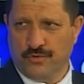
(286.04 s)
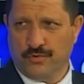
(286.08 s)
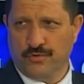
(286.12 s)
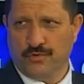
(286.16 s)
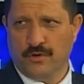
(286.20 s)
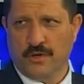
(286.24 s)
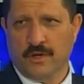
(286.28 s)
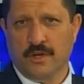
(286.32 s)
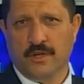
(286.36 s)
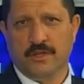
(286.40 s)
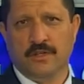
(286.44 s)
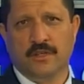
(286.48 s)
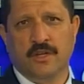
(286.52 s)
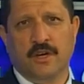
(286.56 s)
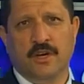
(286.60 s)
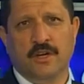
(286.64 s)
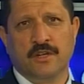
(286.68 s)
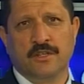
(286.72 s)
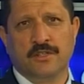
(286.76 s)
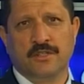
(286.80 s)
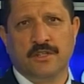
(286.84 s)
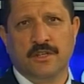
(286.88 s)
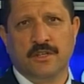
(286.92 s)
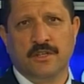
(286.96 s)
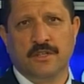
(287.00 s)
E,
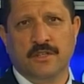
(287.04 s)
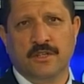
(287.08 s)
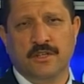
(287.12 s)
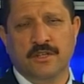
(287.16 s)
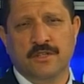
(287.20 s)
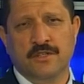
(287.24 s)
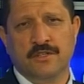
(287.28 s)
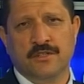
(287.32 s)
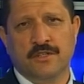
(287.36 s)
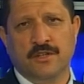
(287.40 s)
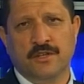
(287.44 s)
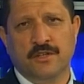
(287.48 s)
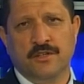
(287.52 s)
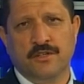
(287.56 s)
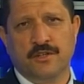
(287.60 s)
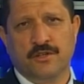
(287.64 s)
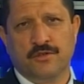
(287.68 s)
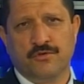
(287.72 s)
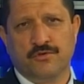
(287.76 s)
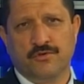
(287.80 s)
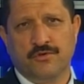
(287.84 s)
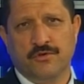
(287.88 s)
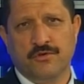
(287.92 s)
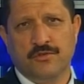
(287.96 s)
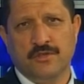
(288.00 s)
Az sayıda insan
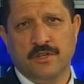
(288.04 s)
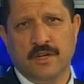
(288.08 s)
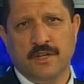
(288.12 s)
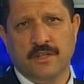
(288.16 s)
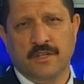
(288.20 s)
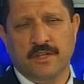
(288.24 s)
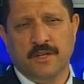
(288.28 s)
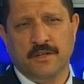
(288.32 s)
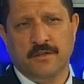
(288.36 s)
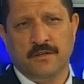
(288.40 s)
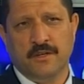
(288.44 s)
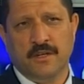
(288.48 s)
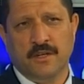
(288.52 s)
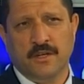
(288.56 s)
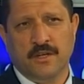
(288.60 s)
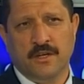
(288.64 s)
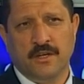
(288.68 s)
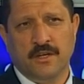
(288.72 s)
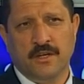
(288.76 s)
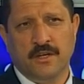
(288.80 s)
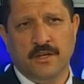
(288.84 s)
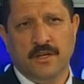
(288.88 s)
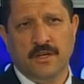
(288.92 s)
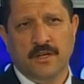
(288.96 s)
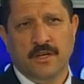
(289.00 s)
yaşıyor. Zaten
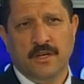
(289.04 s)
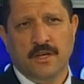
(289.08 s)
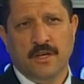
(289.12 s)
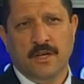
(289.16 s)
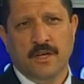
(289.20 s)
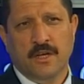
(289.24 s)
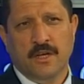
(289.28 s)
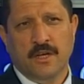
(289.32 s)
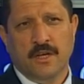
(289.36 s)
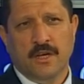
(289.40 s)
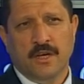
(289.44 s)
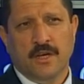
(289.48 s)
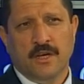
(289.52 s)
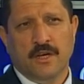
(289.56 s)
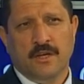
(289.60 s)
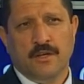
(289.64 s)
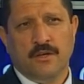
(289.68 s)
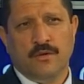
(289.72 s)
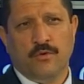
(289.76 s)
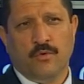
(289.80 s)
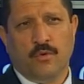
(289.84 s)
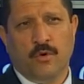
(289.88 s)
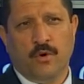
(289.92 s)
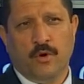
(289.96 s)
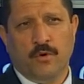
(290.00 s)
e,
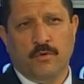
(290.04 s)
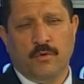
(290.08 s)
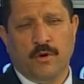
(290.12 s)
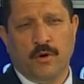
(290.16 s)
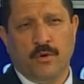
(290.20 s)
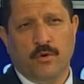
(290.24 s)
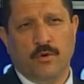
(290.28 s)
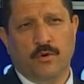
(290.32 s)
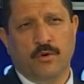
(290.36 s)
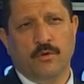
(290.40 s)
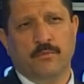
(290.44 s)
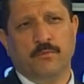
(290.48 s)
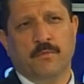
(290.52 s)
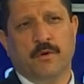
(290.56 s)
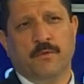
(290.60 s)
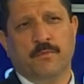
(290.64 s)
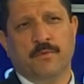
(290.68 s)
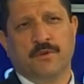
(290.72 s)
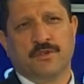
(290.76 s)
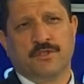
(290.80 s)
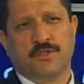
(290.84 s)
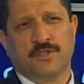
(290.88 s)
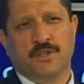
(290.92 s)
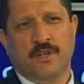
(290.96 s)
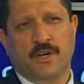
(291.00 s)
ova
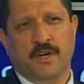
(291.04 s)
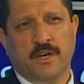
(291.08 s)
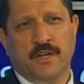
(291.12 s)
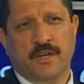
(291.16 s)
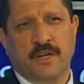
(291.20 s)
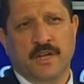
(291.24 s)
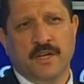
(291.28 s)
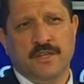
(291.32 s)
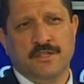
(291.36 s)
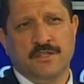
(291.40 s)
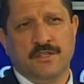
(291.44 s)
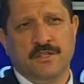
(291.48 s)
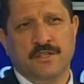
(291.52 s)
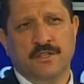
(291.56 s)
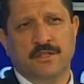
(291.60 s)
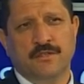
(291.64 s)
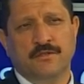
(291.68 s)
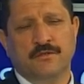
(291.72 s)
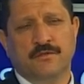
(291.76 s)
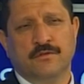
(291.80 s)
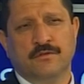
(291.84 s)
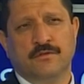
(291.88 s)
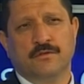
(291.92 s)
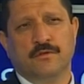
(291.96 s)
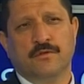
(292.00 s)
olmaması,
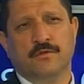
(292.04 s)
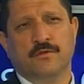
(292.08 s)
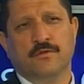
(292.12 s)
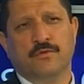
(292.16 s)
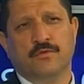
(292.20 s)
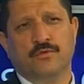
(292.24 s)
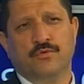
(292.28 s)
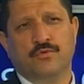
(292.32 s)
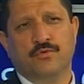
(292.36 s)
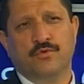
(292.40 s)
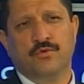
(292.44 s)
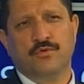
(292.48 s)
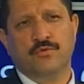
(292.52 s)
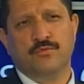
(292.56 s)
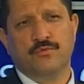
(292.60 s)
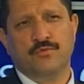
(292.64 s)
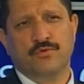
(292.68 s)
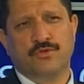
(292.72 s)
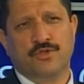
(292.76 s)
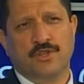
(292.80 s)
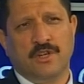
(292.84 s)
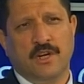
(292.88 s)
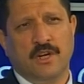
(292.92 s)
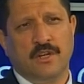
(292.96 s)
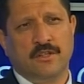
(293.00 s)
arazinin günümüz
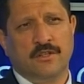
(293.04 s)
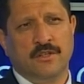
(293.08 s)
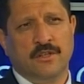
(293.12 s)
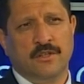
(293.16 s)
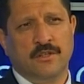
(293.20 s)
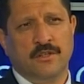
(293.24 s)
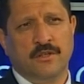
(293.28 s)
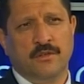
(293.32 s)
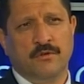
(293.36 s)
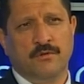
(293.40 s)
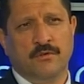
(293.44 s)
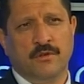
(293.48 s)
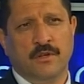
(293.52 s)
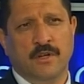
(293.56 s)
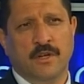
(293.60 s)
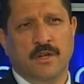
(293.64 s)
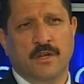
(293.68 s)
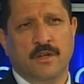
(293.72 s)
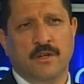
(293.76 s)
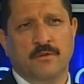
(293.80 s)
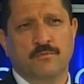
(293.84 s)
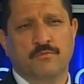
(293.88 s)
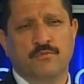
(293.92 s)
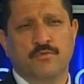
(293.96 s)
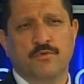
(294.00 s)
şartlarına göre
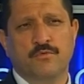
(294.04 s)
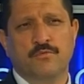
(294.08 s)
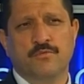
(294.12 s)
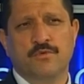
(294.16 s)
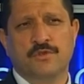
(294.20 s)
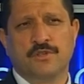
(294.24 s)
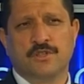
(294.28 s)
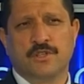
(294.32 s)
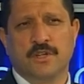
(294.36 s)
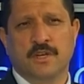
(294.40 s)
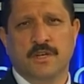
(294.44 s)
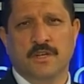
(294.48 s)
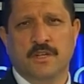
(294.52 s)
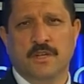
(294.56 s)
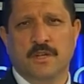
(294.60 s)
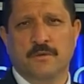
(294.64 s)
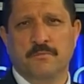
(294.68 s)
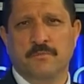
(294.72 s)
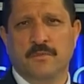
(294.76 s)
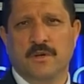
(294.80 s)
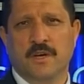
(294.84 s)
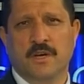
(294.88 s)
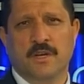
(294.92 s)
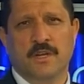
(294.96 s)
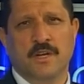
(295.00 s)
mümkün
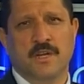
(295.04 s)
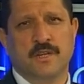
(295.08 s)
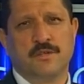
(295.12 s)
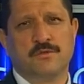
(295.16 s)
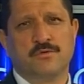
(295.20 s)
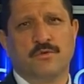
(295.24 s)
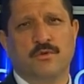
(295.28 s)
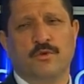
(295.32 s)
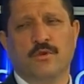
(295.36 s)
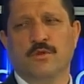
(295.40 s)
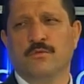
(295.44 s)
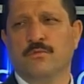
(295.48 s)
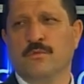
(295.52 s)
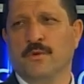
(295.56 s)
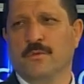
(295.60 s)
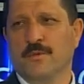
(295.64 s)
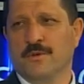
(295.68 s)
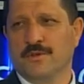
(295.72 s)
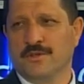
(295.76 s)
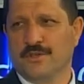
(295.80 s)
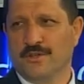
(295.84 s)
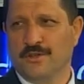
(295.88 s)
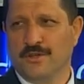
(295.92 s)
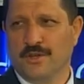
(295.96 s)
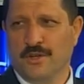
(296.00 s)
sayılan bir arazi
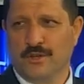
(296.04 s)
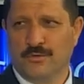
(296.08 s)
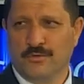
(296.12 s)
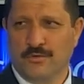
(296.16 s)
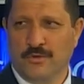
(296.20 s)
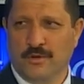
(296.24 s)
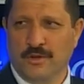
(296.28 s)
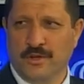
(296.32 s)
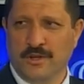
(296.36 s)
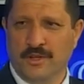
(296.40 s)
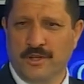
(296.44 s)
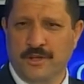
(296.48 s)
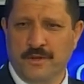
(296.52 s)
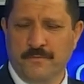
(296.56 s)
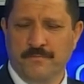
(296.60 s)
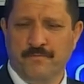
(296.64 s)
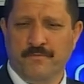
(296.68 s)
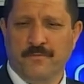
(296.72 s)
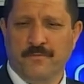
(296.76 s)
olmamasından dolayı